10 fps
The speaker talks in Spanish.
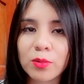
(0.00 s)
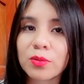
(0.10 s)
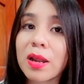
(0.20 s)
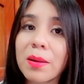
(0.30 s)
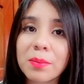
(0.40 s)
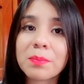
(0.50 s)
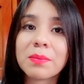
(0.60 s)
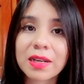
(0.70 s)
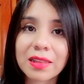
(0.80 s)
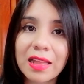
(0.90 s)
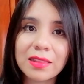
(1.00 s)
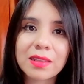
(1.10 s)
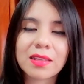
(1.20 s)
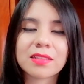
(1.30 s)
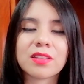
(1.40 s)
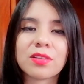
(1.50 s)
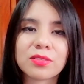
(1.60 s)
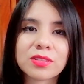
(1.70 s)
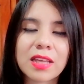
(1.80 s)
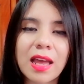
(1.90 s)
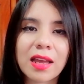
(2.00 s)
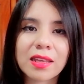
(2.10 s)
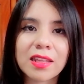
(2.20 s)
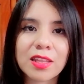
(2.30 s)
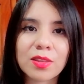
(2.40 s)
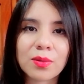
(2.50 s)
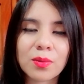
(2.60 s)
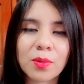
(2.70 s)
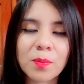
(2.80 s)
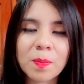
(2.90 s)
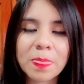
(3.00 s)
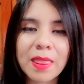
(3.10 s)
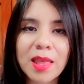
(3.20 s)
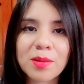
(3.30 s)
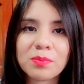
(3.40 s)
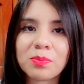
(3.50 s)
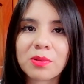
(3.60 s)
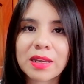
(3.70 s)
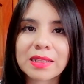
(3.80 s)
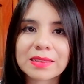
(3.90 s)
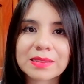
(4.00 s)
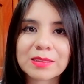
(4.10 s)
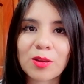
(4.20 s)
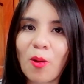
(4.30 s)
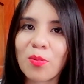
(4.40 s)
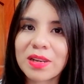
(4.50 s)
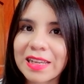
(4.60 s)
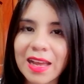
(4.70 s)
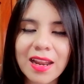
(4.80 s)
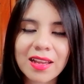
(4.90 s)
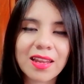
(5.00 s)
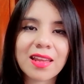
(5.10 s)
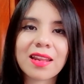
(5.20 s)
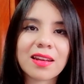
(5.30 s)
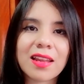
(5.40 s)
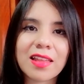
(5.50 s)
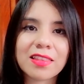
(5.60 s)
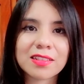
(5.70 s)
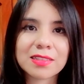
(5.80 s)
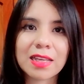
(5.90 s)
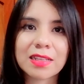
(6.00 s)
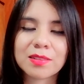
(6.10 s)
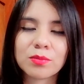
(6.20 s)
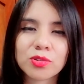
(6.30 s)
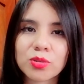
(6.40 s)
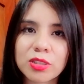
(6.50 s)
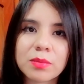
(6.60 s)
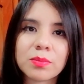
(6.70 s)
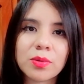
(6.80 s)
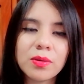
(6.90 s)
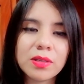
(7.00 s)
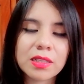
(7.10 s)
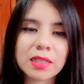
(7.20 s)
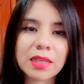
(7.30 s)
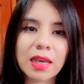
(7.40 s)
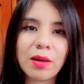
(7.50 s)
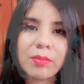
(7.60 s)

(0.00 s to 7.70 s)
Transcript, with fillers: con una verdad que se nos ha querido pues obligar a creerla desde hace mucho tiempo y que